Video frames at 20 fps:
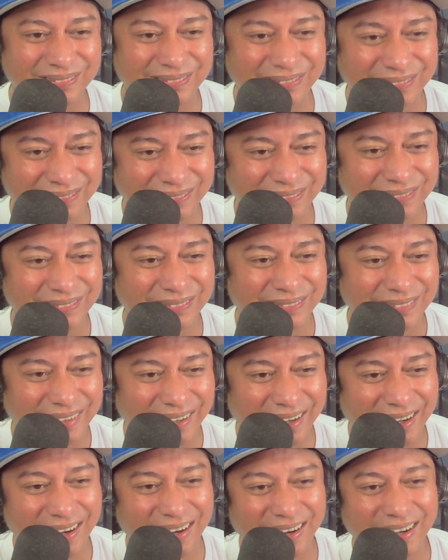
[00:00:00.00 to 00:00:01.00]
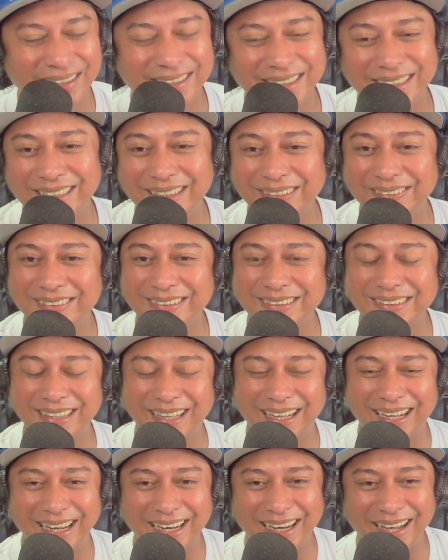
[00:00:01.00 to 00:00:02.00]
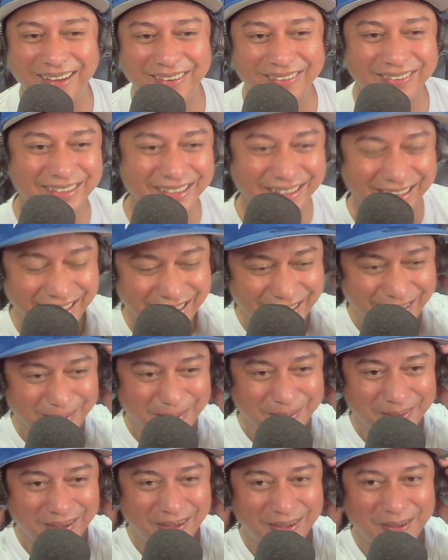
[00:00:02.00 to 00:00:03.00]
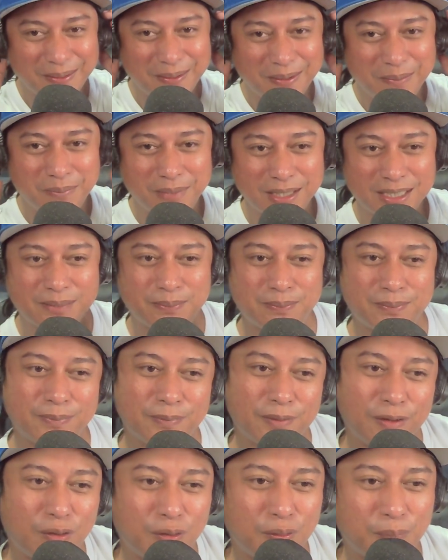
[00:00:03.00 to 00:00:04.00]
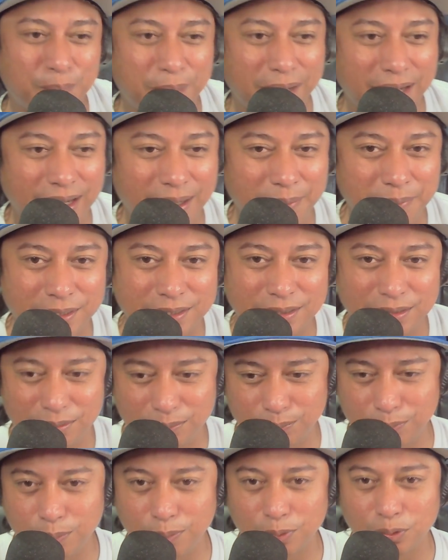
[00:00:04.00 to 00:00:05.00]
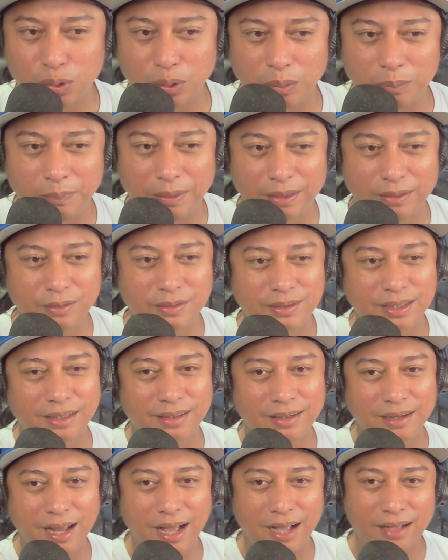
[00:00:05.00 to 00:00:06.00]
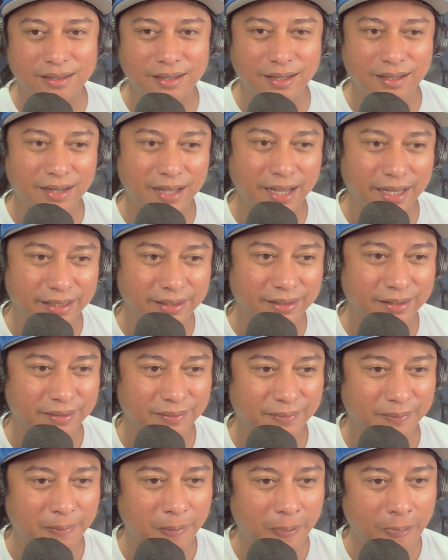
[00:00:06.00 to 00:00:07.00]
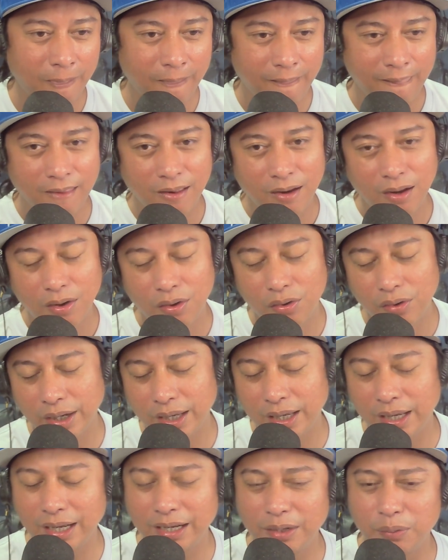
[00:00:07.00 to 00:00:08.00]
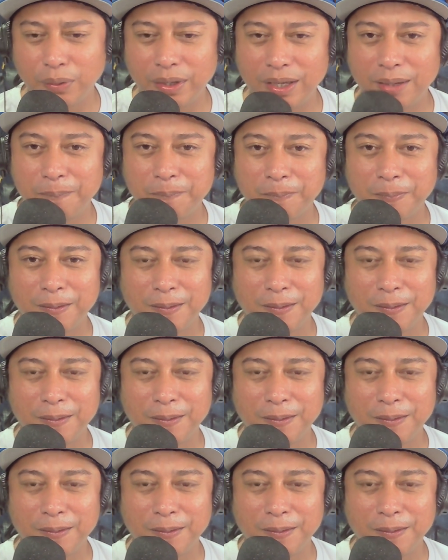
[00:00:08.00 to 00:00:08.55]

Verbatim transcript: di ko din si Ari Ah, oh, di daw sin akala ko din No? Mas flow pa, mas pumutok pa doon sa Glock na 9 Okay, anyway,